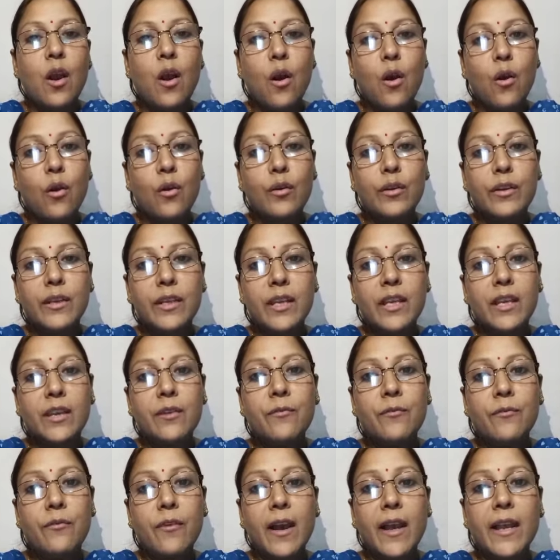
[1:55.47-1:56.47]
और ये
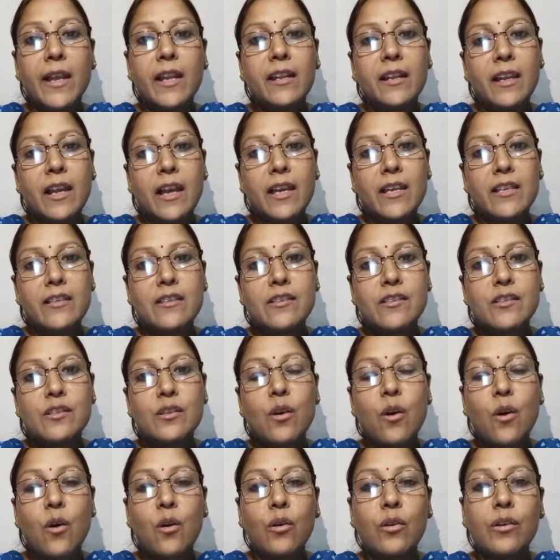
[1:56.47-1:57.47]
फाइन लाइंस
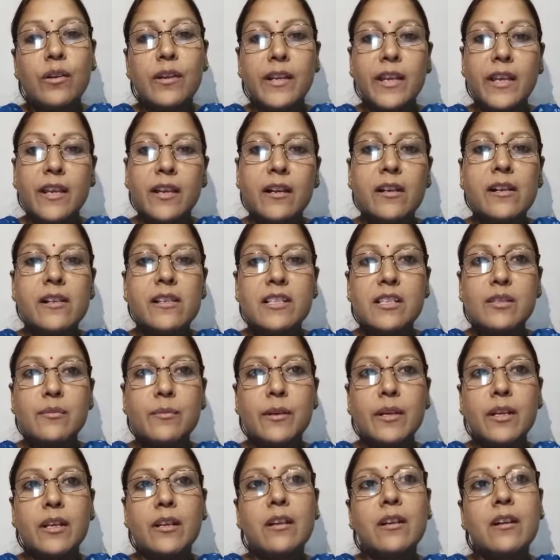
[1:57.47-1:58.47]
और रिंकल्स
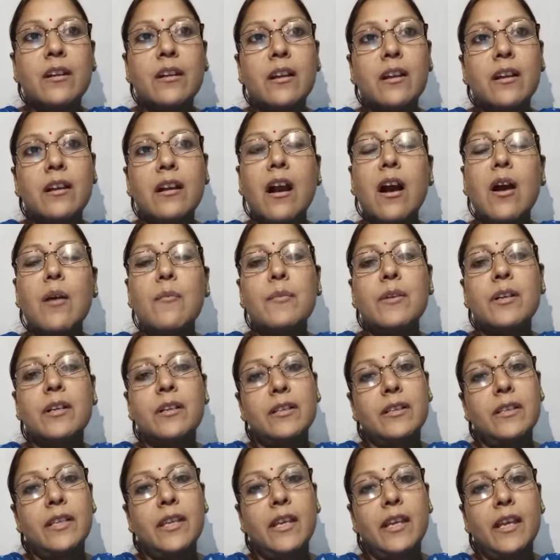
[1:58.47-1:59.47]
पर काम
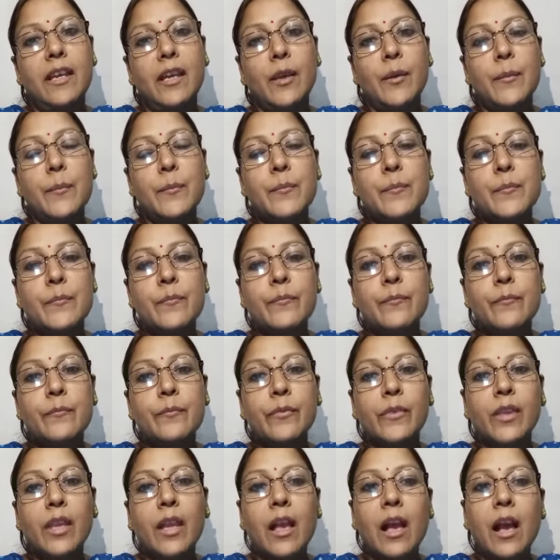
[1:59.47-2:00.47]
करते हैं
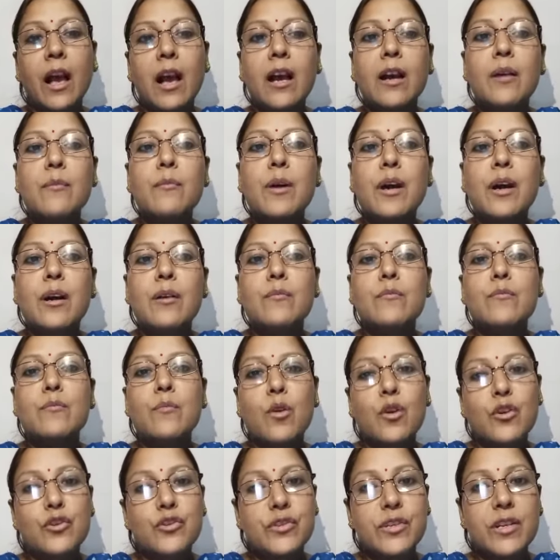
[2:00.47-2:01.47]
अब हम
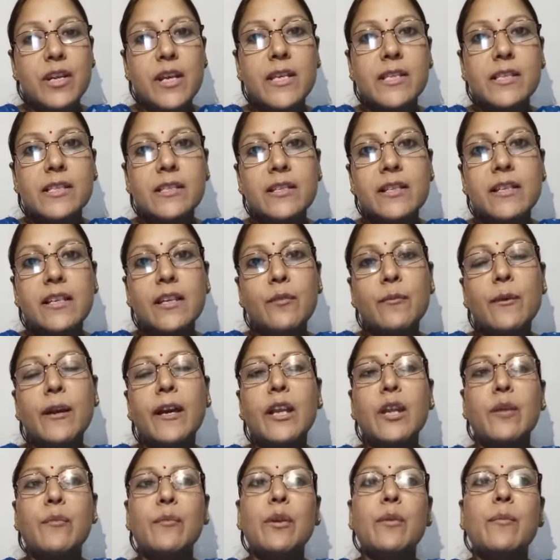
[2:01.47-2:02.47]
मॉइस्चराइज़र के
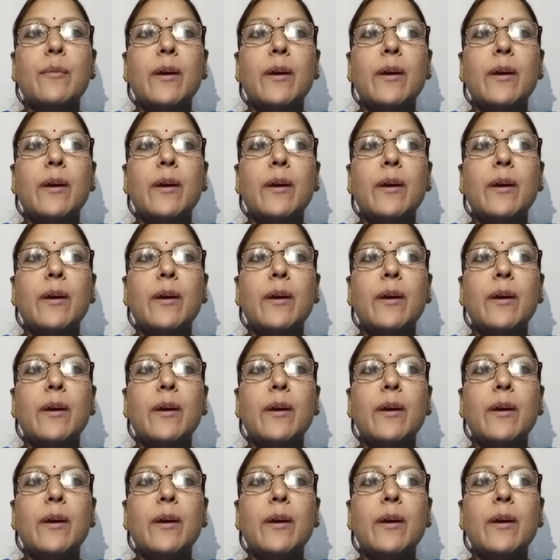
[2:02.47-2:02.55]
बारे में